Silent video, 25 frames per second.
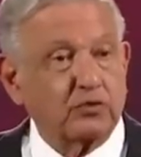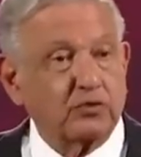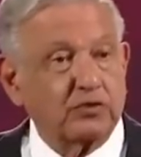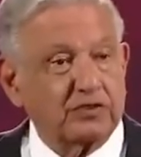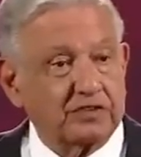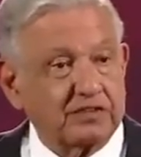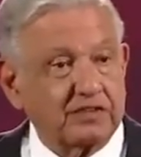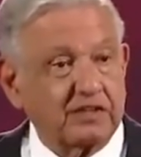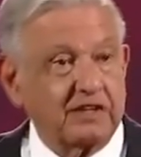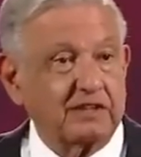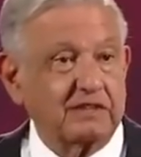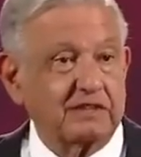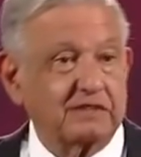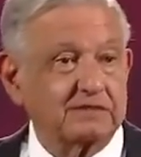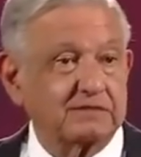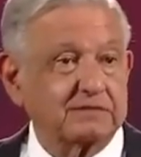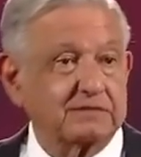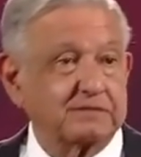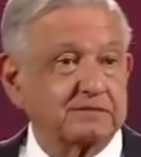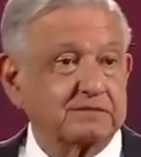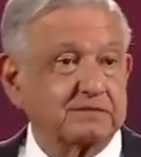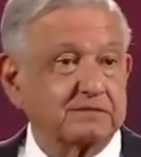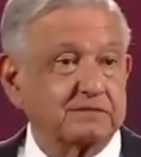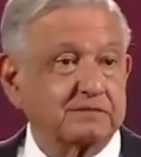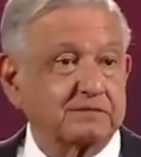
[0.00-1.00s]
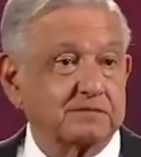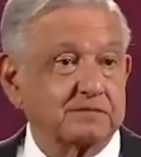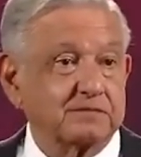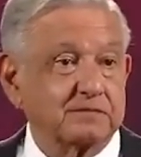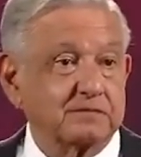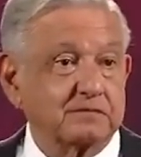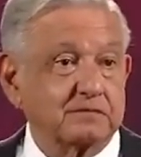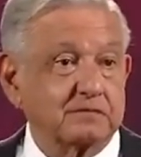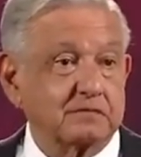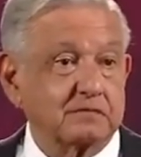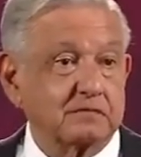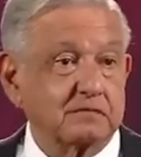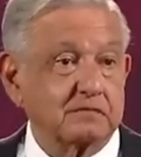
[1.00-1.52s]
Judicial,
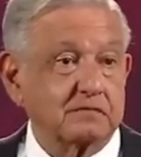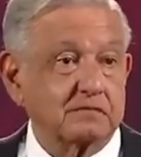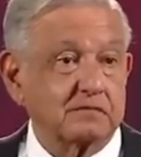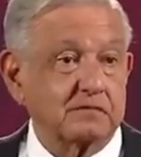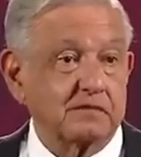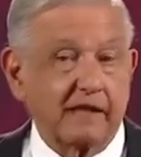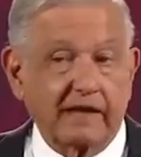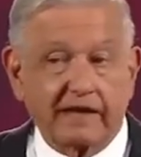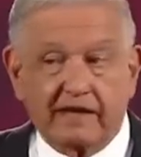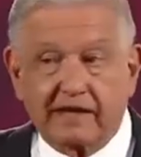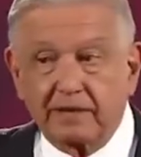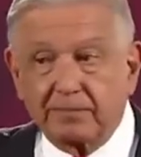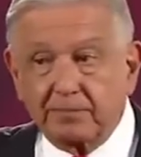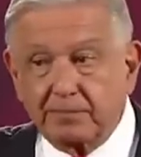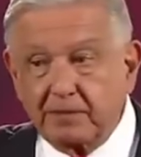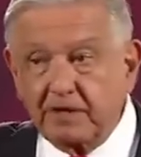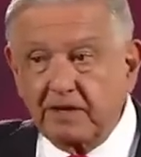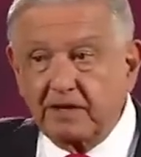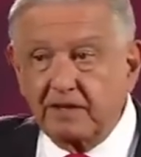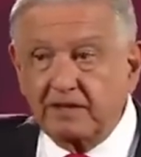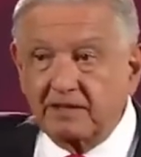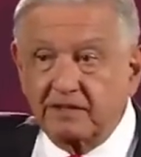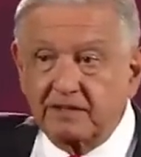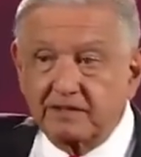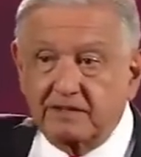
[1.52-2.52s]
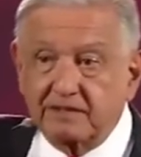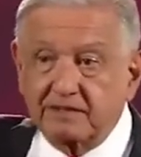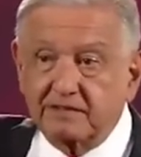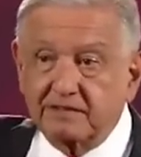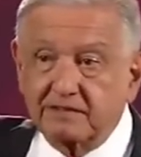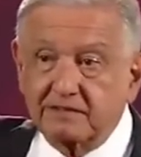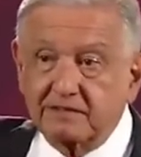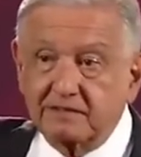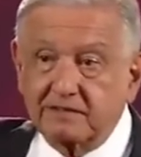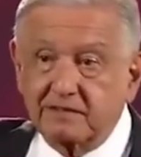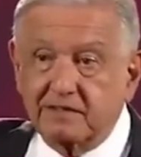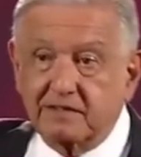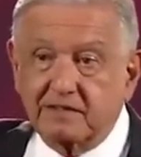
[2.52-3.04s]
que hay que esperar
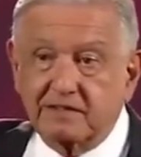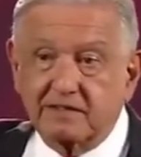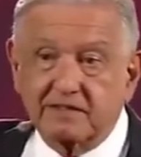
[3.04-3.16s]
a